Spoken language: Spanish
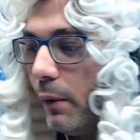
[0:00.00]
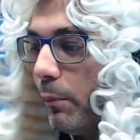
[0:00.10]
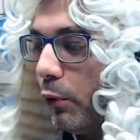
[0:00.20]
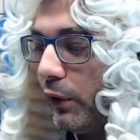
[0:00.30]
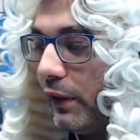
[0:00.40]

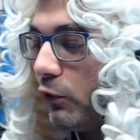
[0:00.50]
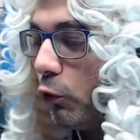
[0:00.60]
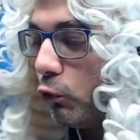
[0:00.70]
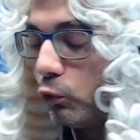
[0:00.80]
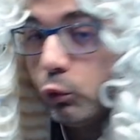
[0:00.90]
Porque
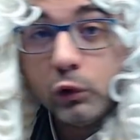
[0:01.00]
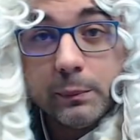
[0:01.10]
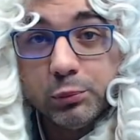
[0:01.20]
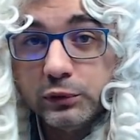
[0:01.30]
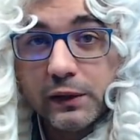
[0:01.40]
tu
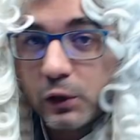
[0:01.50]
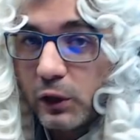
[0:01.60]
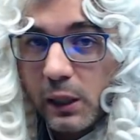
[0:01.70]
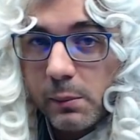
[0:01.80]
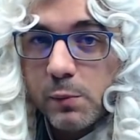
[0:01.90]
reputación
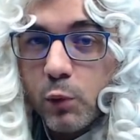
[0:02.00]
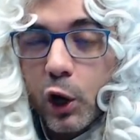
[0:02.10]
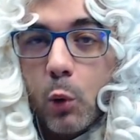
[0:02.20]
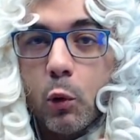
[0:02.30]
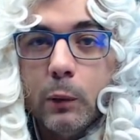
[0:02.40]
ahora mismo es como